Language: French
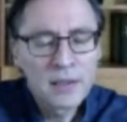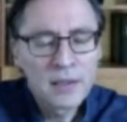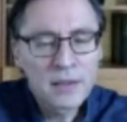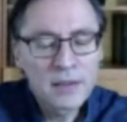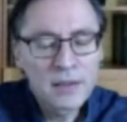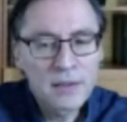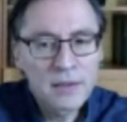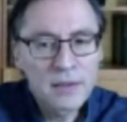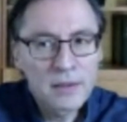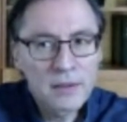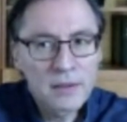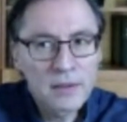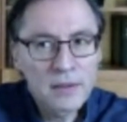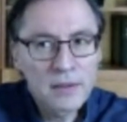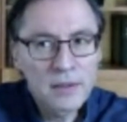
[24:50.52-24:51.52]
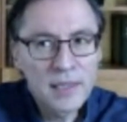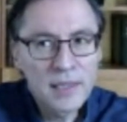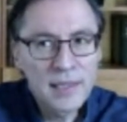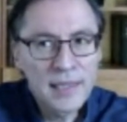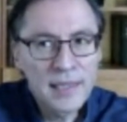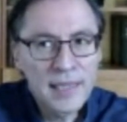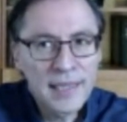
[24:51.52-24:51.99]

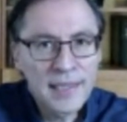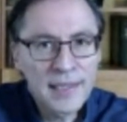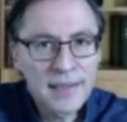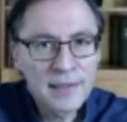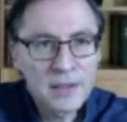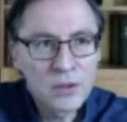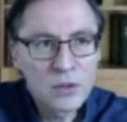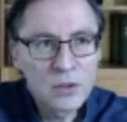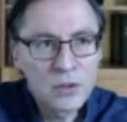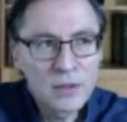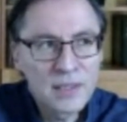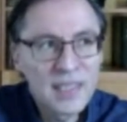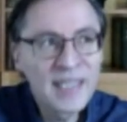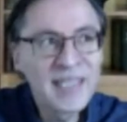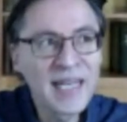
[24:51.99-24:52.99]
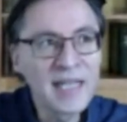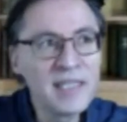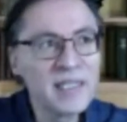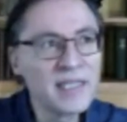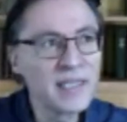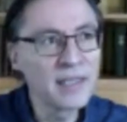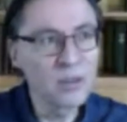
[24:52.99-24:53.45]
euh,
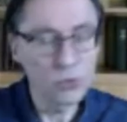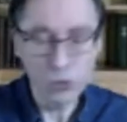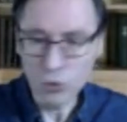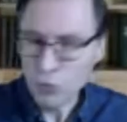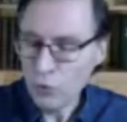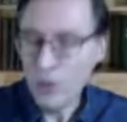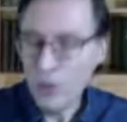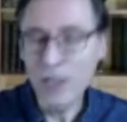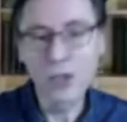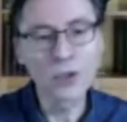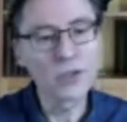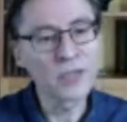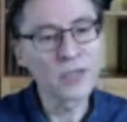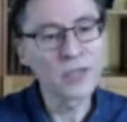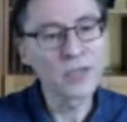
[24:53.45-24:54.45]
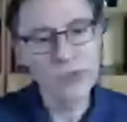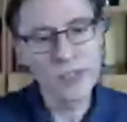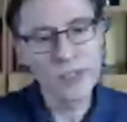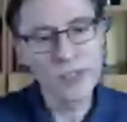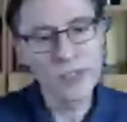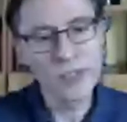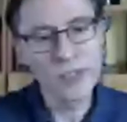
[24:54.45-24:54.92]
l'égalité entre toutes les orientations
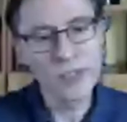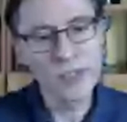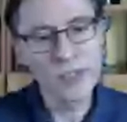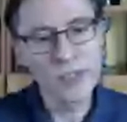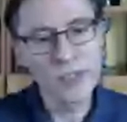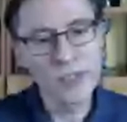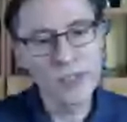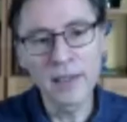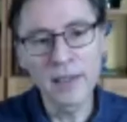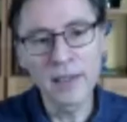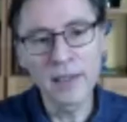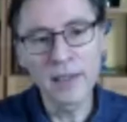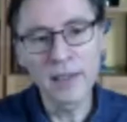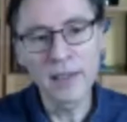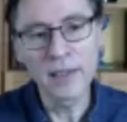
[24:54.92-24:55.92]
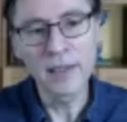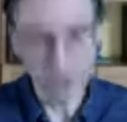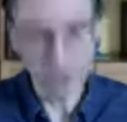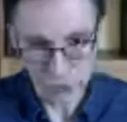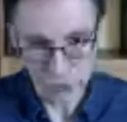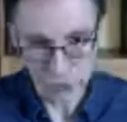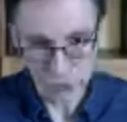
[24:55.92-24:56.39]
sexuées était
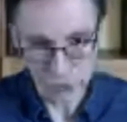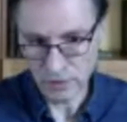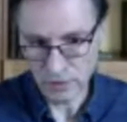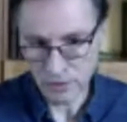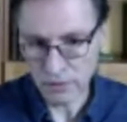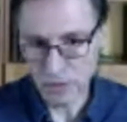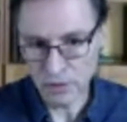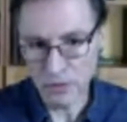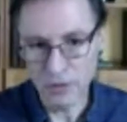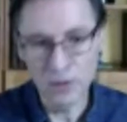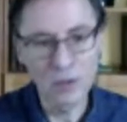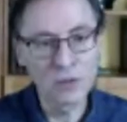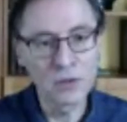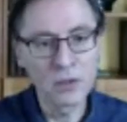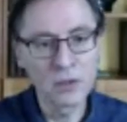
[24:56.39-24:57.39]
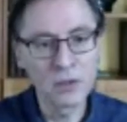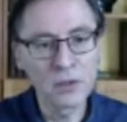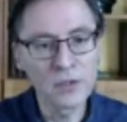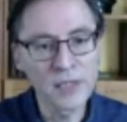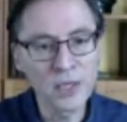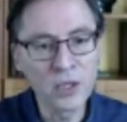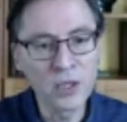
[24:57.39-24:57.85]
importante dans,
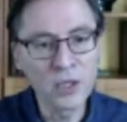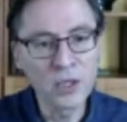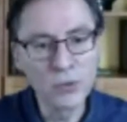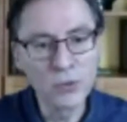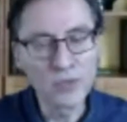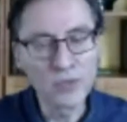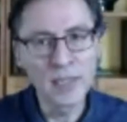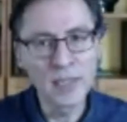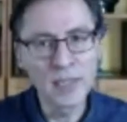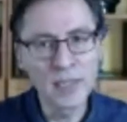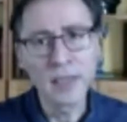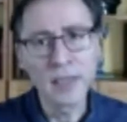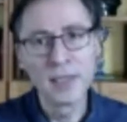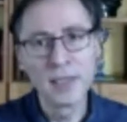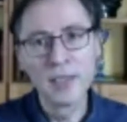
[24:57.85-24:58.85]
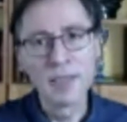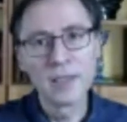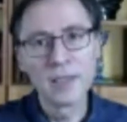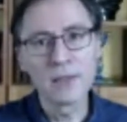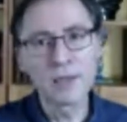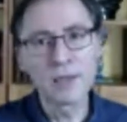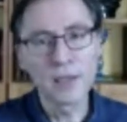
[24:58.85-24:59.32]
dans, ces communautés.
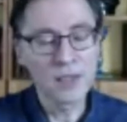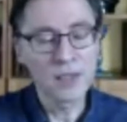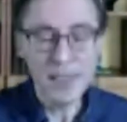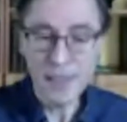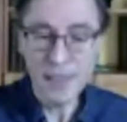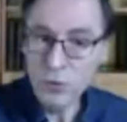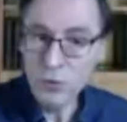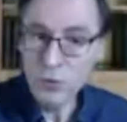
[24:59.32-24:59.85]
Alors ça se traduit